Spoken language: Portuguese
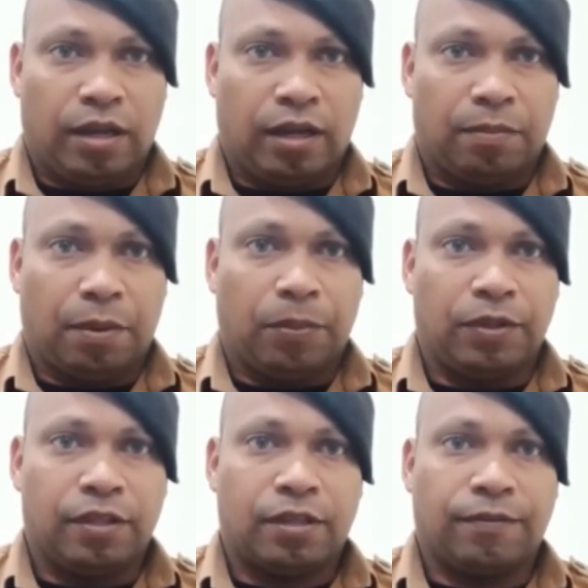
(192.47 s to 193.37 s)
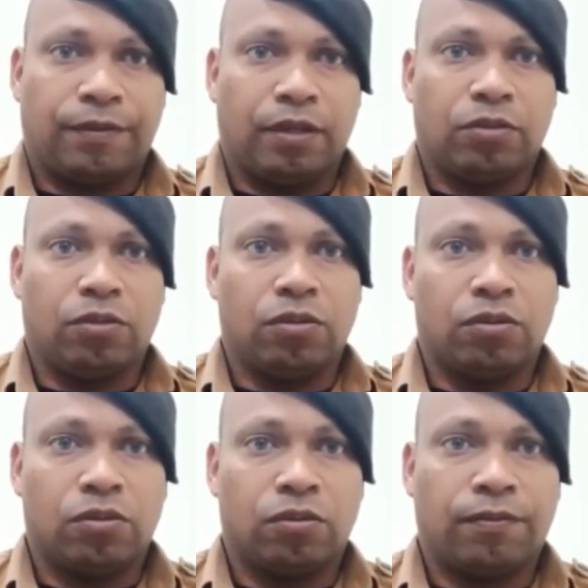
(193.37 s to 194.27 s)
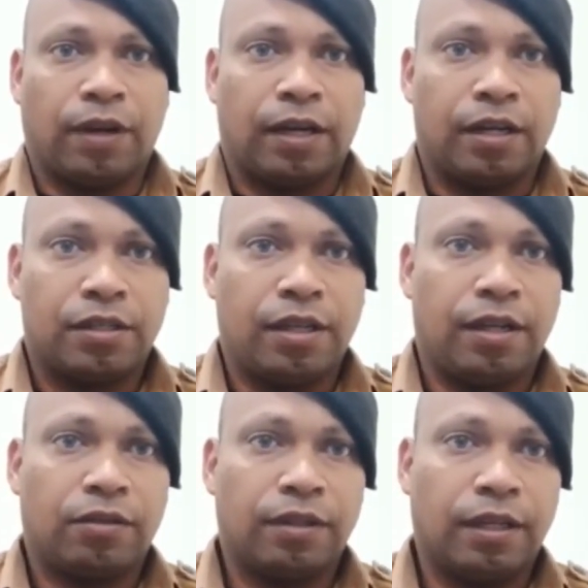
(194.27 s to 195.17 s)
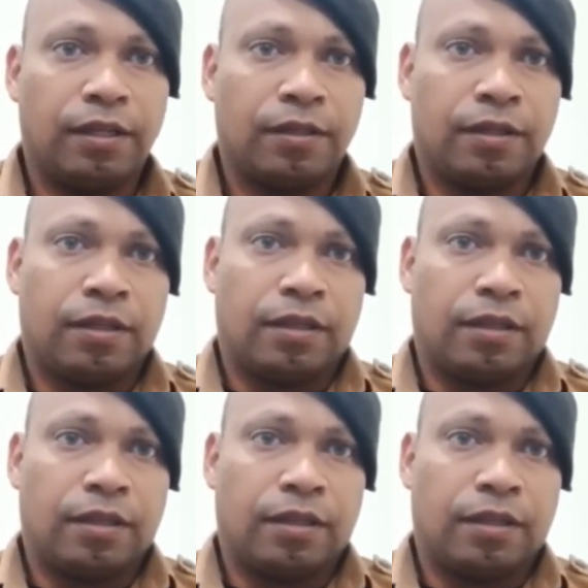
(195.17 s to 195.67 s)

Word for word: é, para poder ser feito o, o flagrante delito dele.